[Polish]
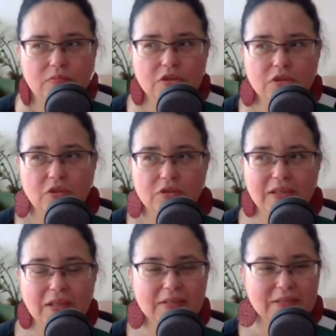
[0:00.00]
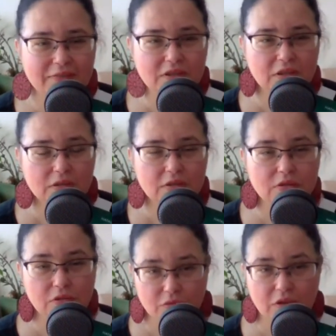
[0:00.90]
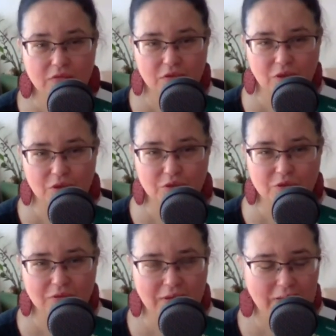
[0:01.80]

wszystko tak jak zawsze i znowu nie wychodzi.